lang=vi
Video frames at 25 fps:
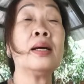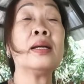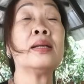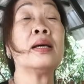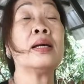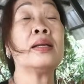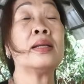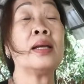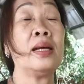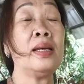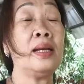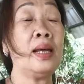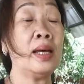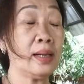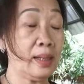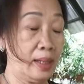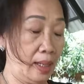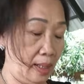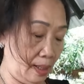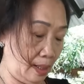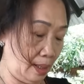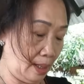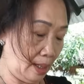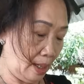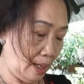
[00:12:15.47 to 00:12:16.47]
thế đó là tùy duyên
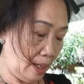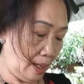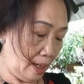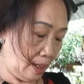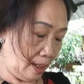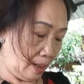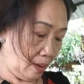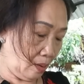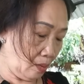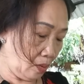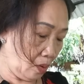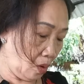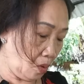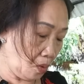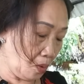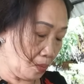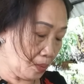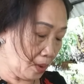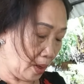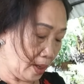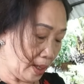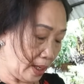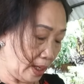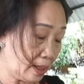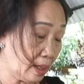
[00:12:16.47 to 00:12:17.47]
dạ, dạ, dạ. rồi rồi
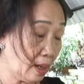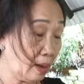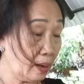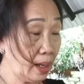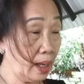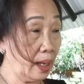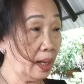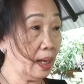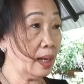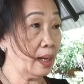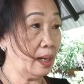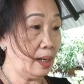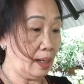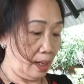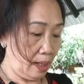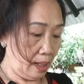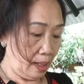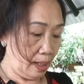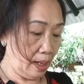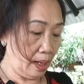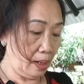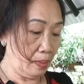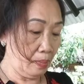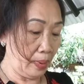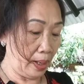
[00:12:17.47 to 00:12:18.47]
cũng nói vậy thôi ha dạ.
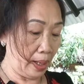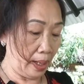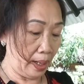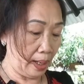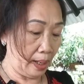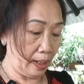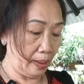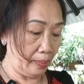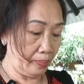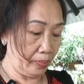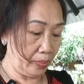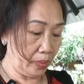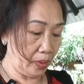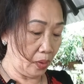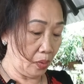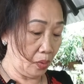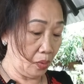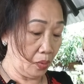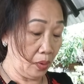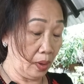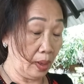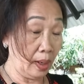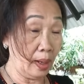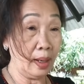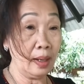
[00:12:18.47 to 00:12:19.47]
nếu mà
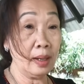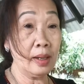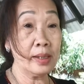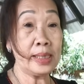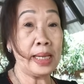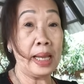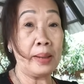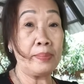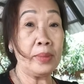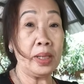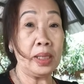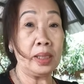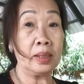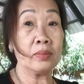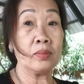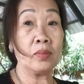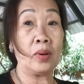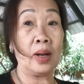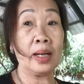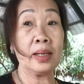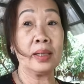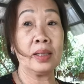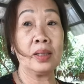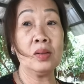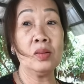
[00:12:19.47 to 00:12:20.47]
chú à, có xem được
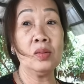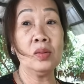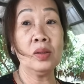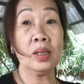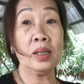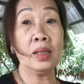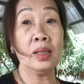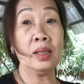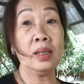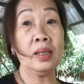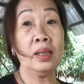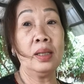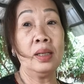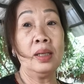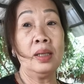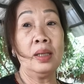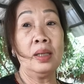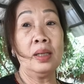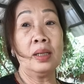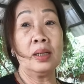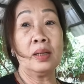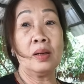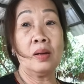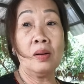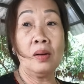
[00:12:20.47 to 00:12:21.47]
hoặc chú
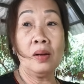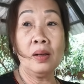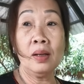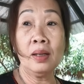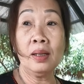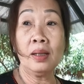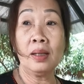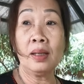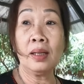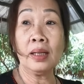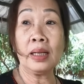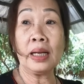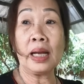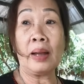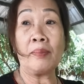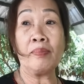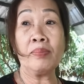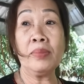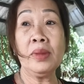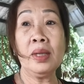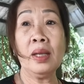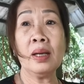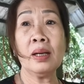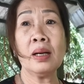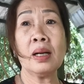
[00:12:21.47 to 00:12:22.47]
có
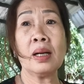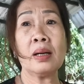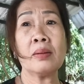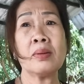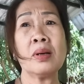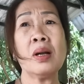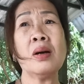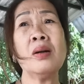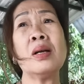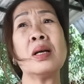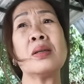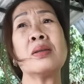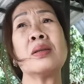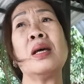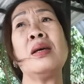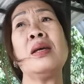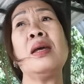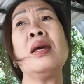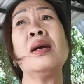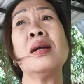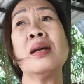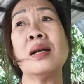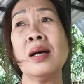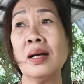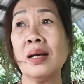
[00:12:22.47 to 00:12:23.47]
cảm nhưng là nó là tùy
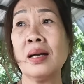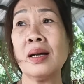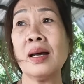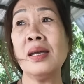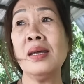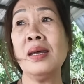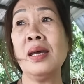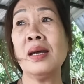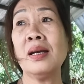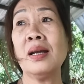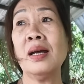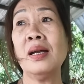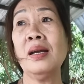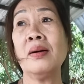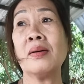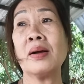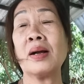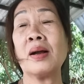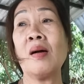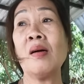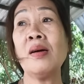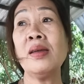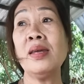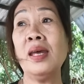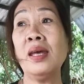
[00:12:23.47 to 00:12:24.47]
duyên đó cái dạ. duyên đấy nào
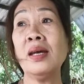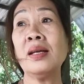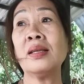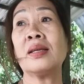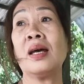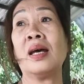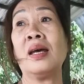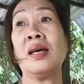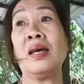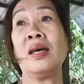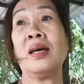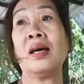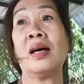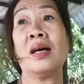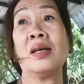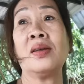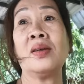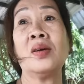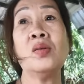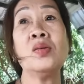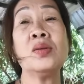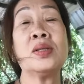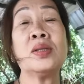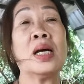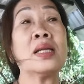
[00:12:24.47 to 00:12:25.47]
có duyên thì dạ.
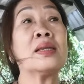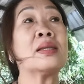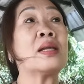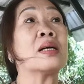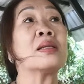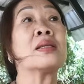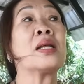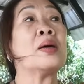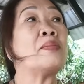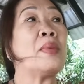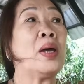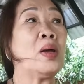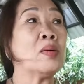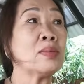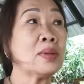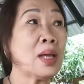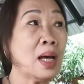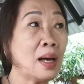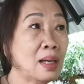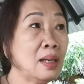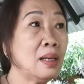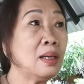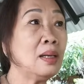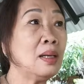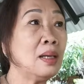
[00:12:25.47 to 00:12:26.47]
chú sẽ tự tìm hiểu
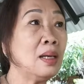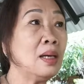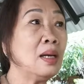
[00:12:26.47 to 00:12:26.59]
tới